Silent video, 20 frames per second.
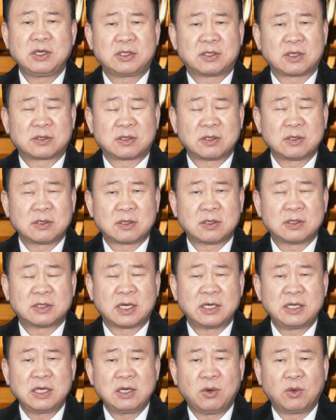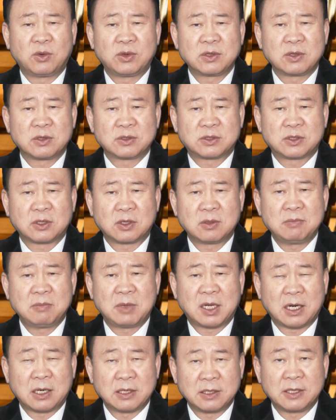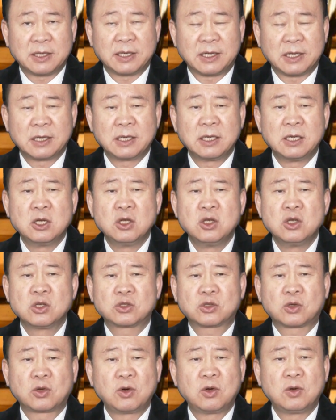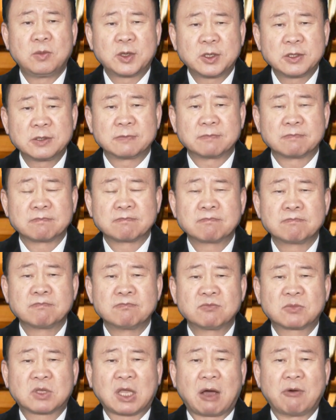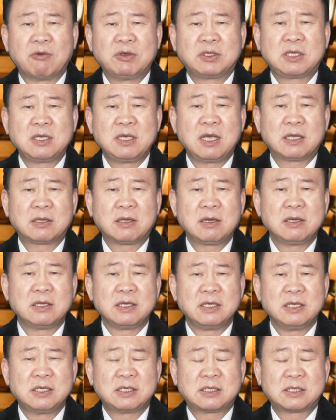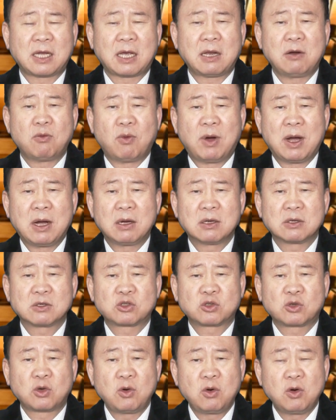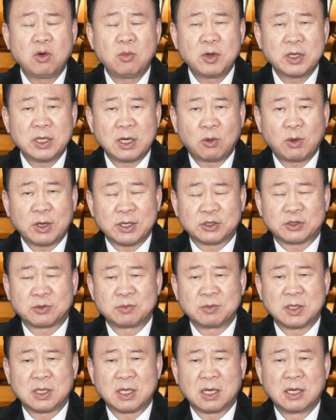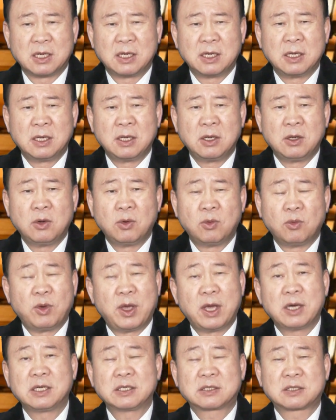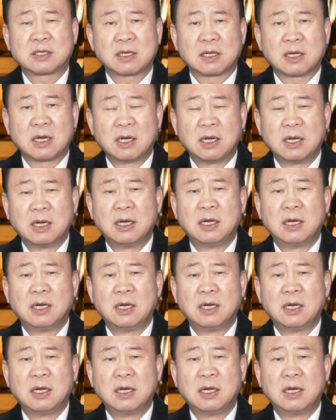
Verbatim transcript: 있어서 그 자리에 오른 것처럼 말하는데 솔로몬은 다윗의 아들 이스라엘 왕 솔로몬이라고 하였습니다. 왜 그랬을까?